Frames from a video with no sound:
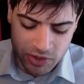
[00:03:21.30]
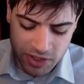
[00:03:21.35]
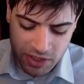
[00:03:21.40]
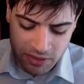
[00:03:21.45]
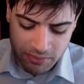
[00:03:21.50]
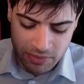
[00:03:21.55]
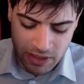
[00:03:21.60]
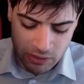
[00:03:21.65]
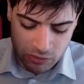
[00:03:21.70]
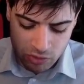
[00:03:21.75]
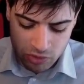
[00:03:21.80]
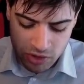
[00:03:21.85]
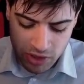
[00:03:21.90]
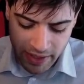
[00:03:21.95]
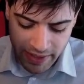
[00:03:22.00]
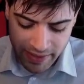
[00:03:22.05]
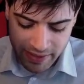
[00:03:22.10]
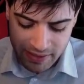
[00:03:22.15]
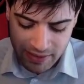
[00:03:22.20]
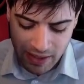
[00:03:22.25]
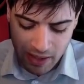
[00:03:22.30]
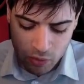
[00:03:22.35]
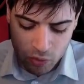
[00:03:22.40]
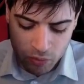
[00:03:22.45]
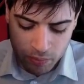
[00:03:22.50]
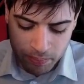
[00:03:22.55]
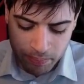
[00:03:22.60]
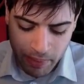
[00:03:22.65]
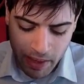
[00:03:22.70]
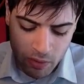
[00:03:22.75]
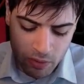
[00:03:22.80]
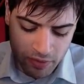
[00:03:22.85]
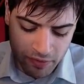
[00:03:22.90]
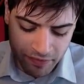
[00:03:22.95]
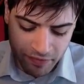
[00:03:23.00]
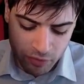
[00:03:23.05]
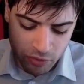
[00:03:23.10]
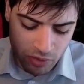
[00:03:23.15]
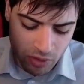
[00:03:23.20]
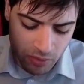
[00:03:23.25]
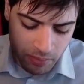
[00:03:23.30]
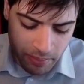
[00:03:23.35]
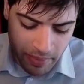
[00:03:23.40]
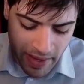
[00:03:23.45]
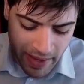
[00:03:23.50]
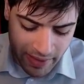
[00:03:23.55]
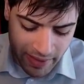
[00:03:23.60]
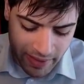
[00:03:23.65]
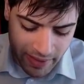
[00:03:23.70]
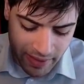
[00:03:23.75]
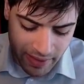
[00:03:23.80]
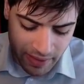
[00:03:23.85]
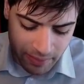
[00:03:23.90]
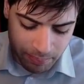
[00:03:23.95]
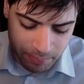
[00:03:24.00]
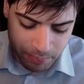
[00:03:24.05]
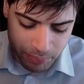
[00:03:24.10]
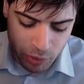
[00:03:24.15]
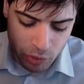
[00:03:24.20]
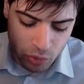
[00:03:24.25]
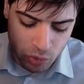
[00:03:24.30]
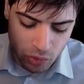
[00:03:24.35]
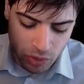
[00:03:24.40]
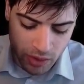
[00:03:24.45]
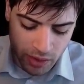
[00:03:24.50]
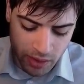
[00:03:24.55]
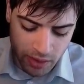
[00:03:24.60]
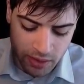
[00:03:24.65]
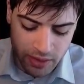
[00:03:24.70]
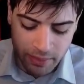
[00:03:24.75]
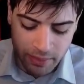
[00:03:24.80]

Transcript: se mi autoselecta un powerful comeback più uh, eh,